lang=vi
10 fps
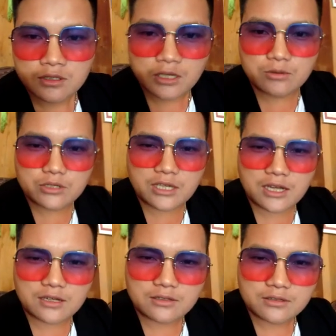em ơi
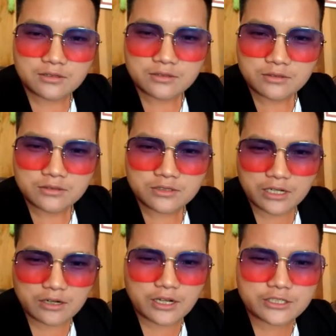cha cha
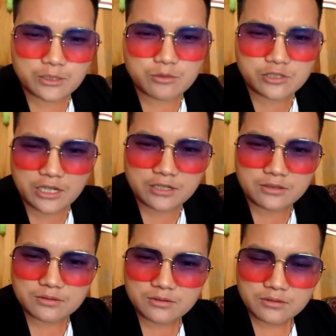nó đây chỉ muốn trình
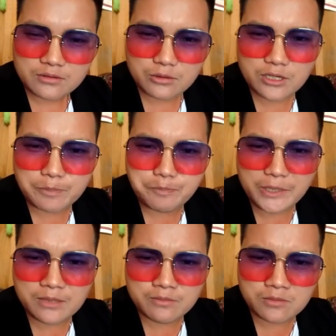tụi nên
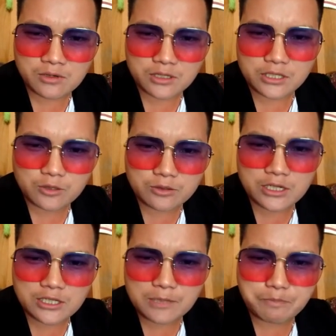pin mua thế tụi
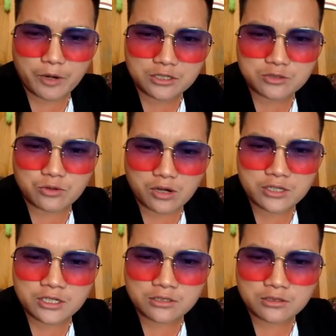nên li bó chúa
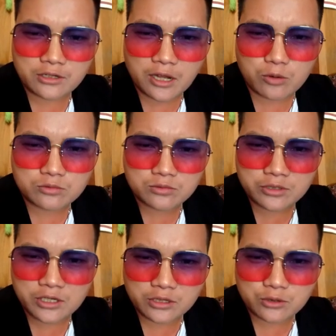nên lau
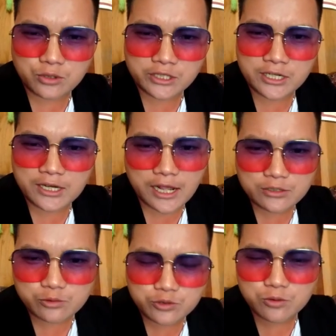tia tổ chết đã
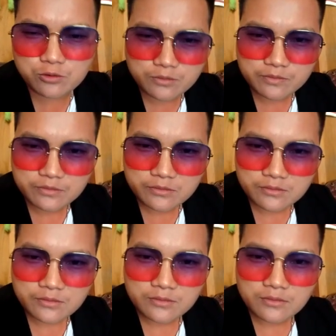dù dù
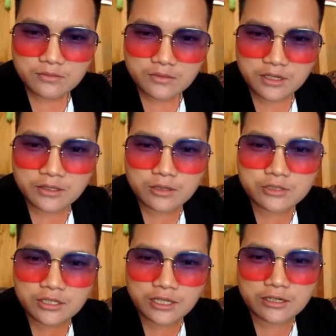em nhau
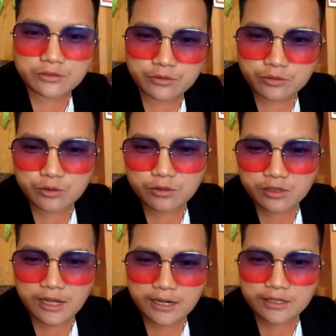chết thay được sự thu nó
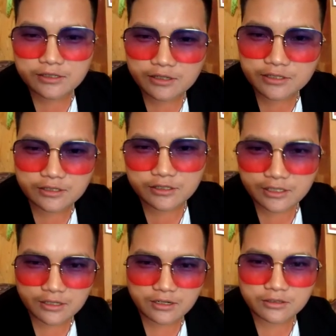đàn này xin này chỉnh
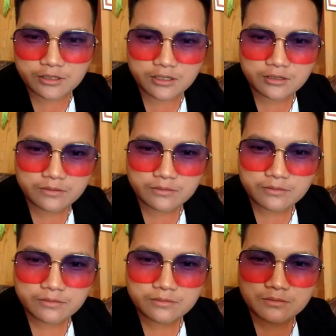trình thế là cái tí
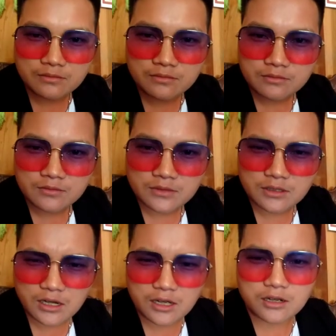
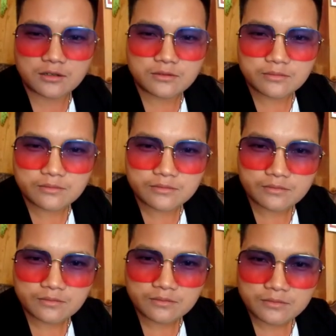đó
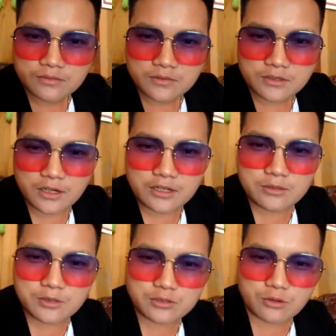cha
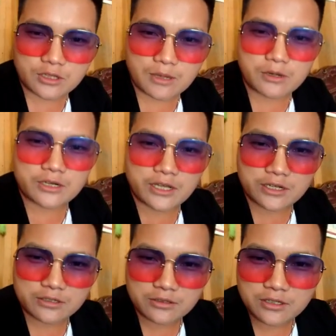nên một chúa tao mà đi này
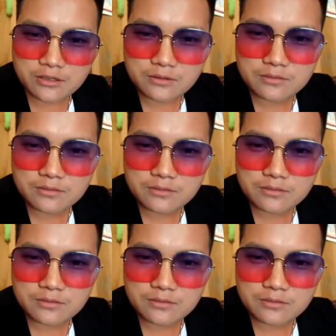là cái tí